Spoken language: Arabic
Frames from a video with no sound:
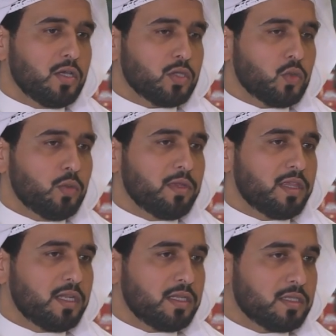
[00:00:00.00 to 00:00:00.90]
تكون
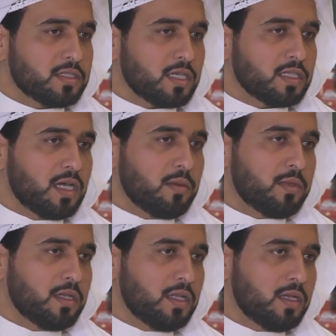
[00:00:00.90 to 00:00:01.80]
مثلا
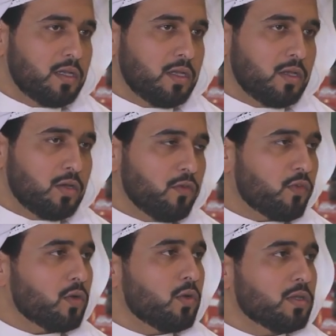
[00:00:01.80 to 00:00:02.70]
استخدام
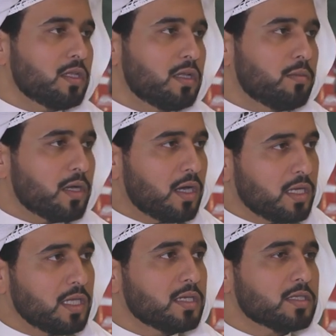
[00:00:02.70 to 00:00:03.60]
الافرود
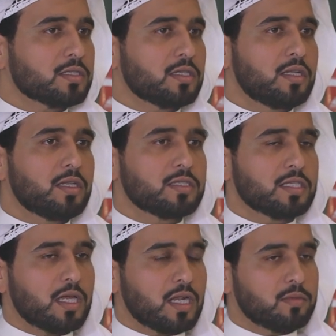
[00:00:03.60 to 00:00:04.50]
للمقانيص
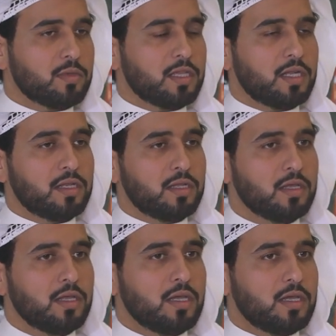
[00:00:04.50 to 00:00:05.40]
للسيارات مثلا
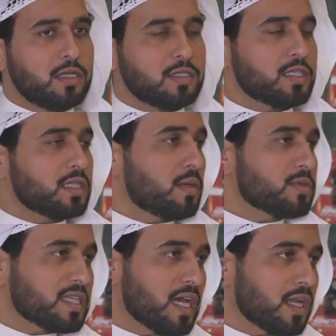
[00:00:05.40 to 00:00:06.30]
لاستخدام
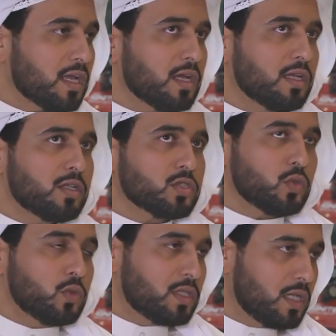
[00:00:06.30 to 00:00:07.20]
الصحراء
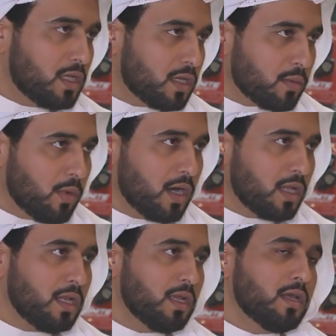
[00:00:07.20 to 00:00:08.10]
لصعود
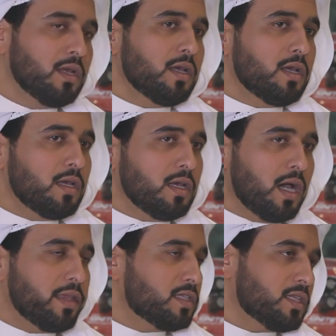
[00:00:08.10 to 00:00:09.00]
الرمال آه
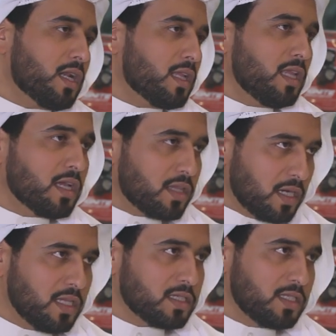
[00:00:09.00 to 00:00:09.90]
هذه السيارات اللي اكثر
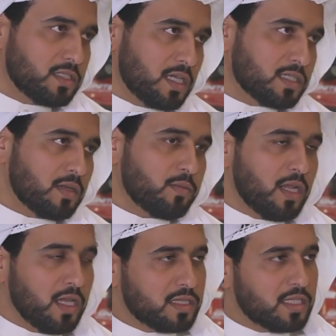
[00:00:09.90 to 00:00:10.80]
احنا ياسين نجهزها من
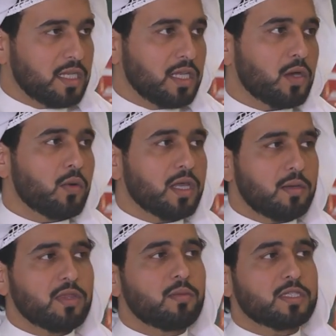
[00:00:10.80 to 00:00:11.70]
ناحيه التعليق او
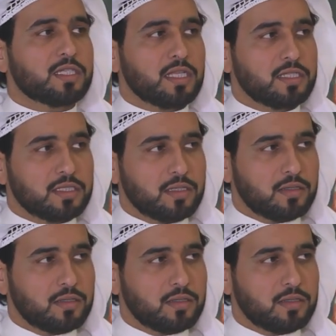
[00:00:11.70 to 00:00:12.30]
غيره مثل ما شرحت لك